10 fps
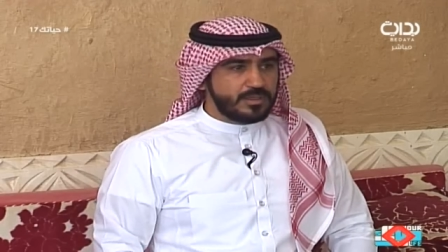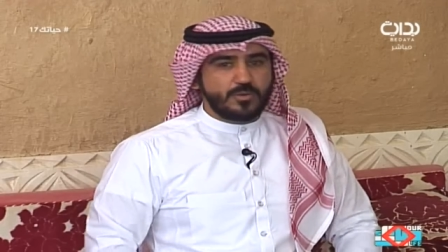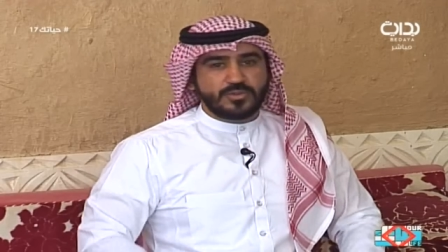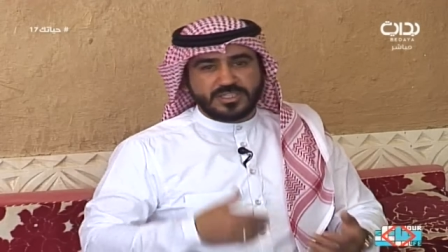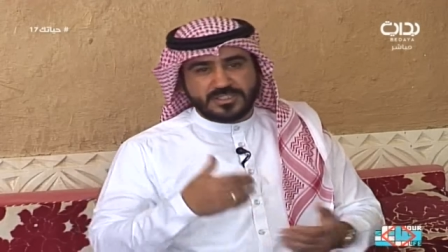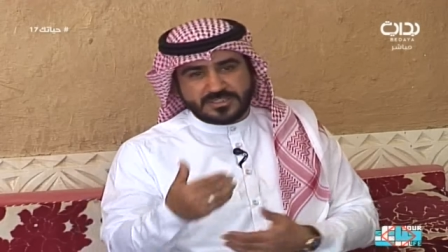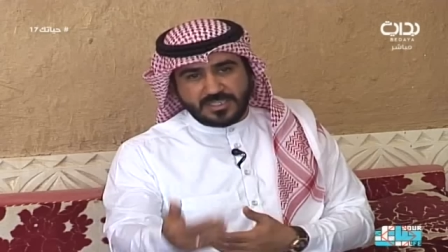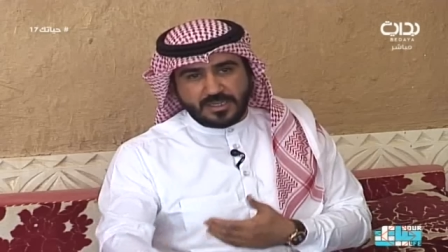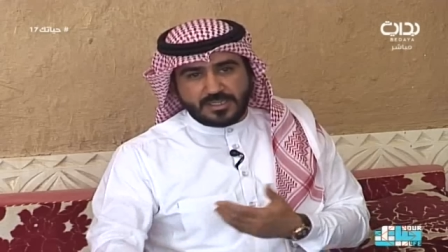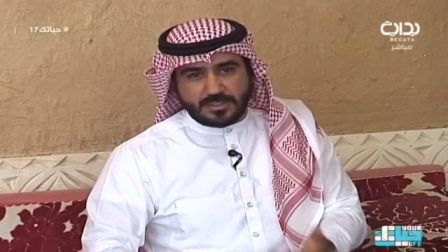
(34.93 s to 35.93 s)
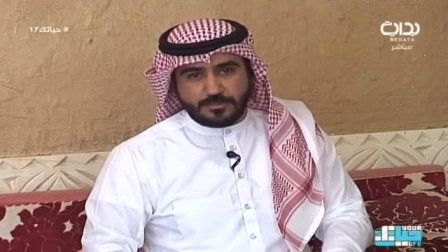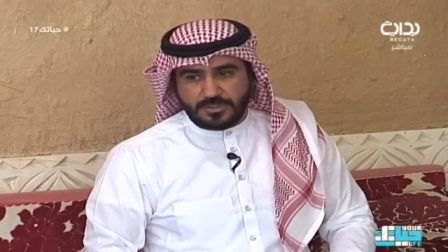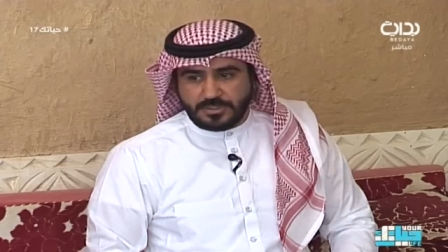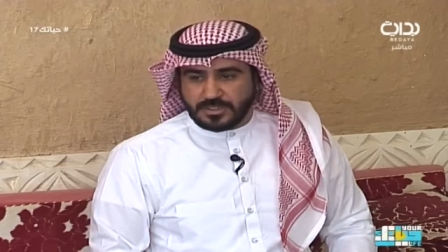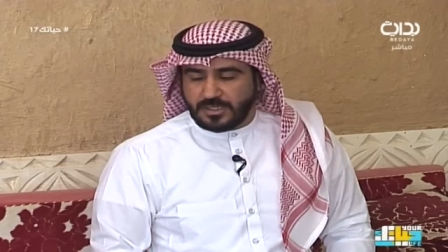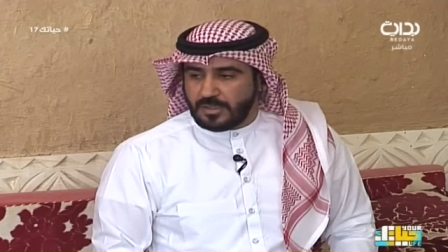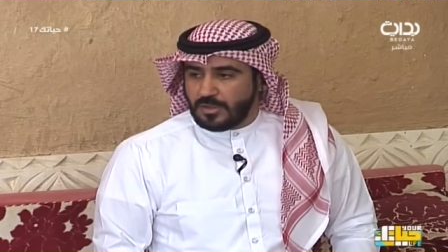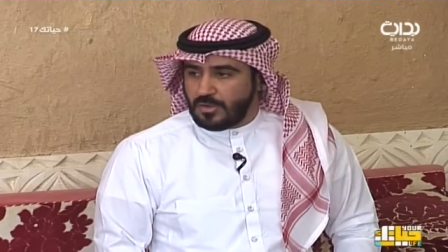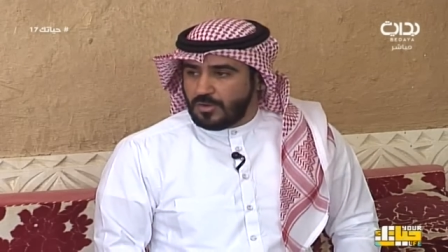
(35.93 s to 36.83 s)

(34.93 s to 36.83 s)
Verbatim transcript: قال ودي نسال خطب من عندنا